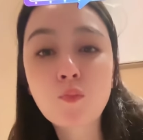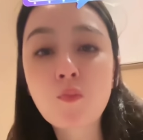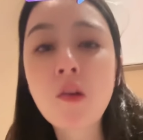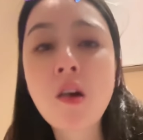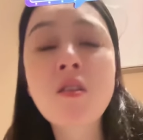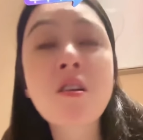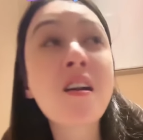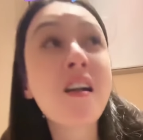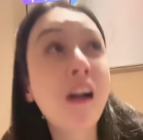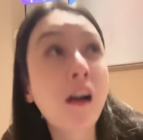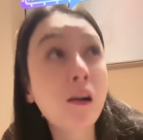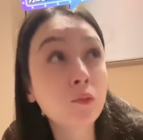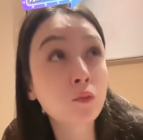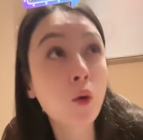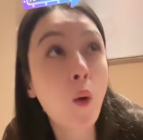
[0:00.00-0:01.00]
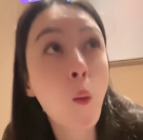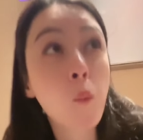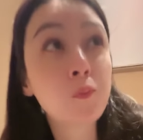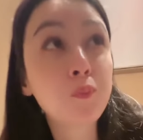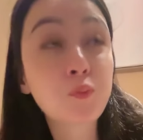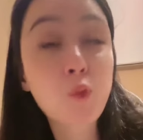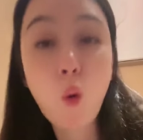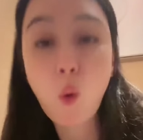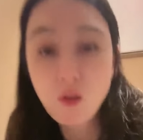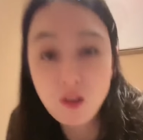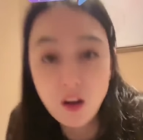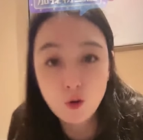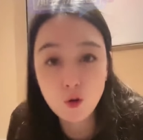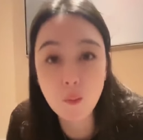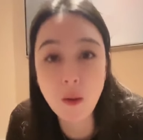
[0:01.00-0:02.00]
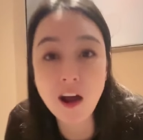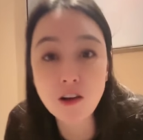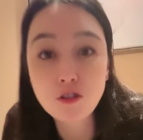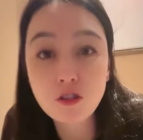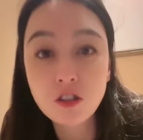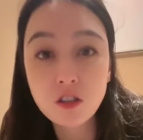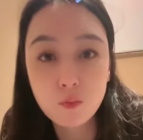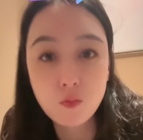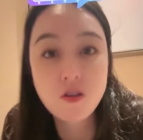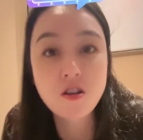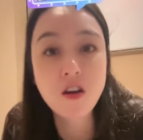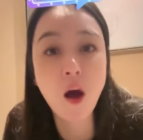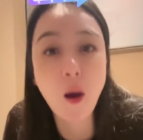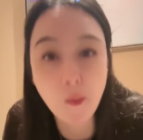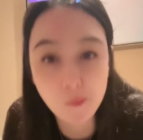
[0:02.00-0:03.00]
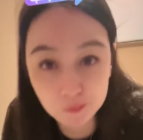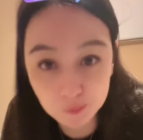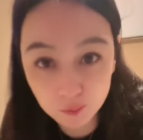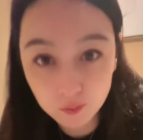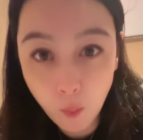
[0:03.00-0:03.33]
明天我想去拍视频啊。